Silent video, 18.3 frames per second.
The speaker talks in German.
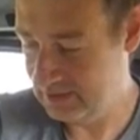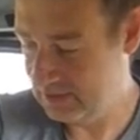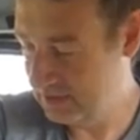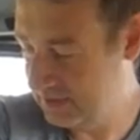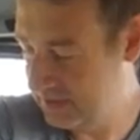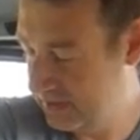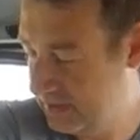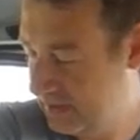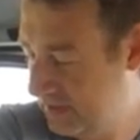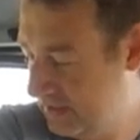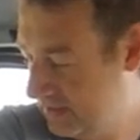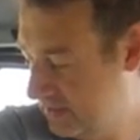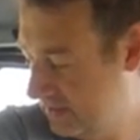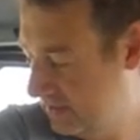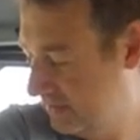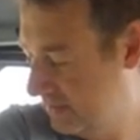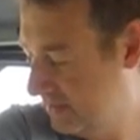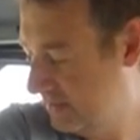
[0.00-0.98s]
heute
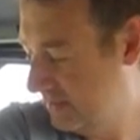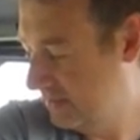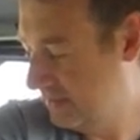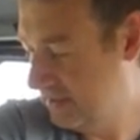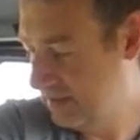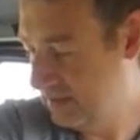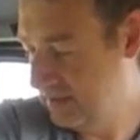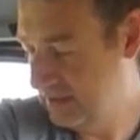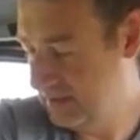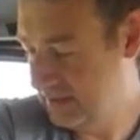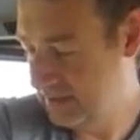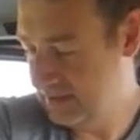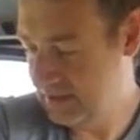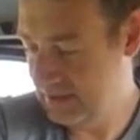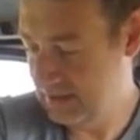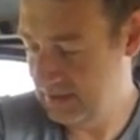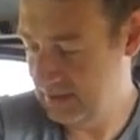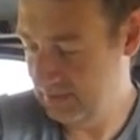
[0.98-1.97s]
Nacht
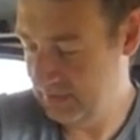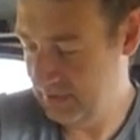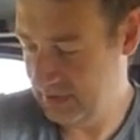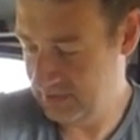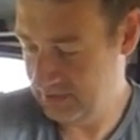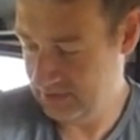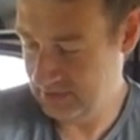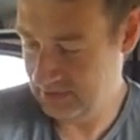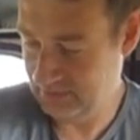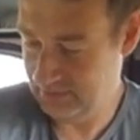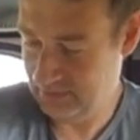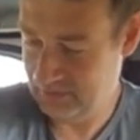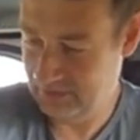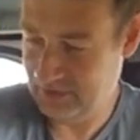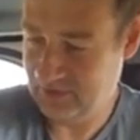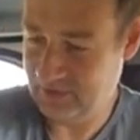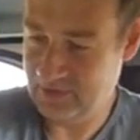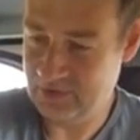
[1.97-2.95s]
hatte mich
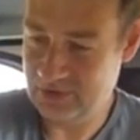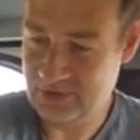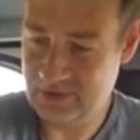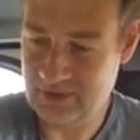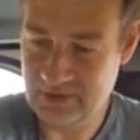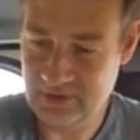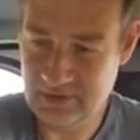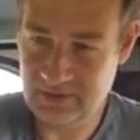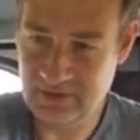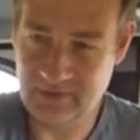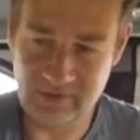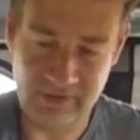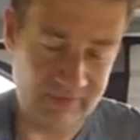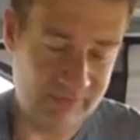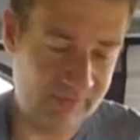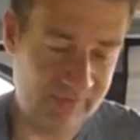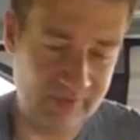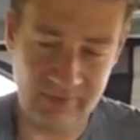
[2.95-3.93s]
irgendwo was gestochen, jetzt
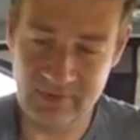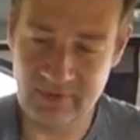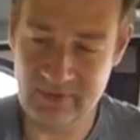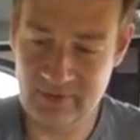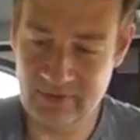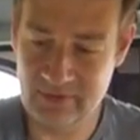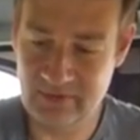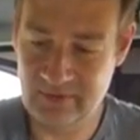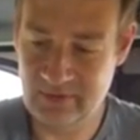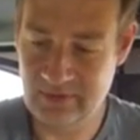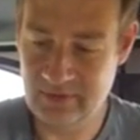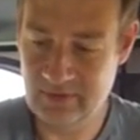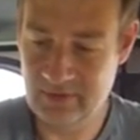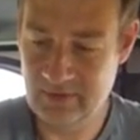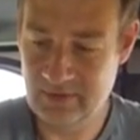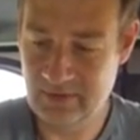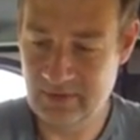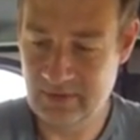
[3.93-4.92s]
habe ich es aber,
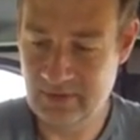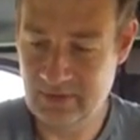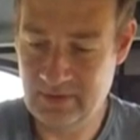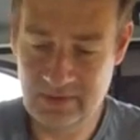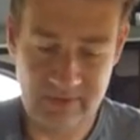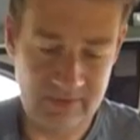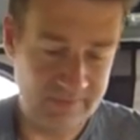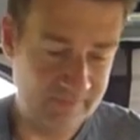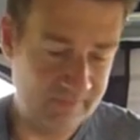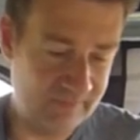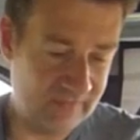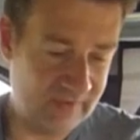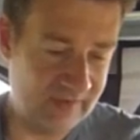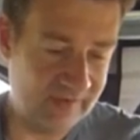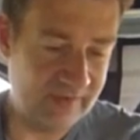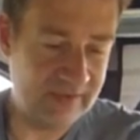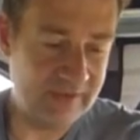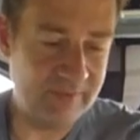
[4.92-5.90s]

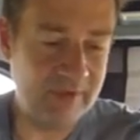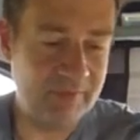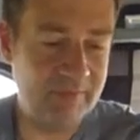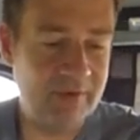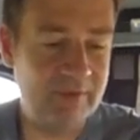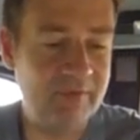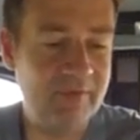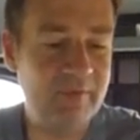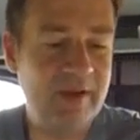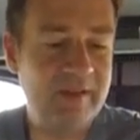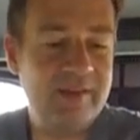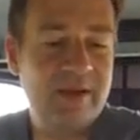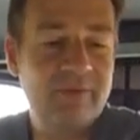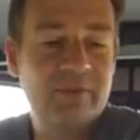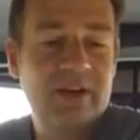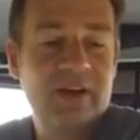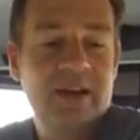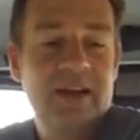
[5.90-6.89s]
weiß ich nicht mehr, aber ich mache es
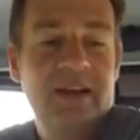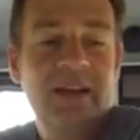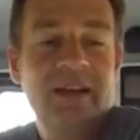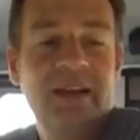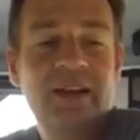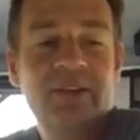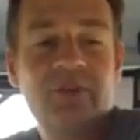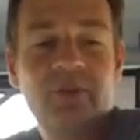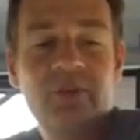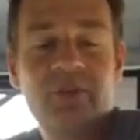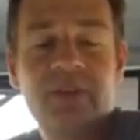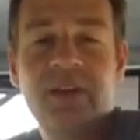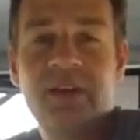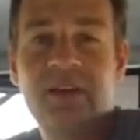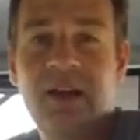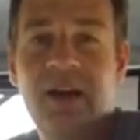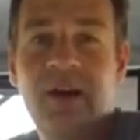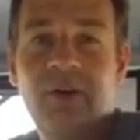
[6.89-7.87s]
einfach, dann drückt
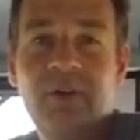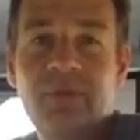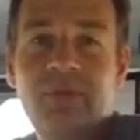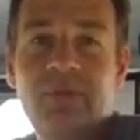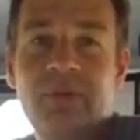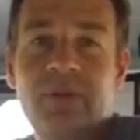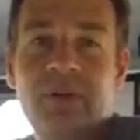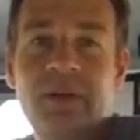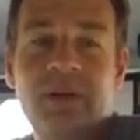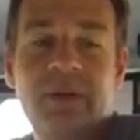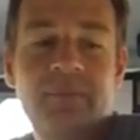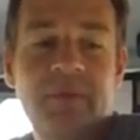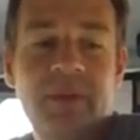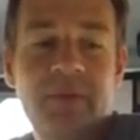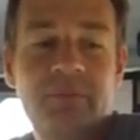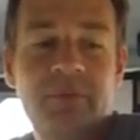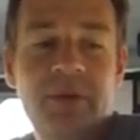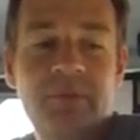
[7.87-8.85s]
ihr drauf,
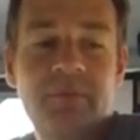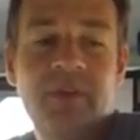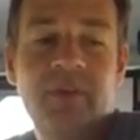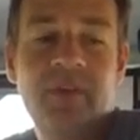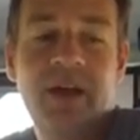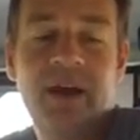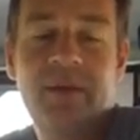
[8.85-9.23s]
dann piept es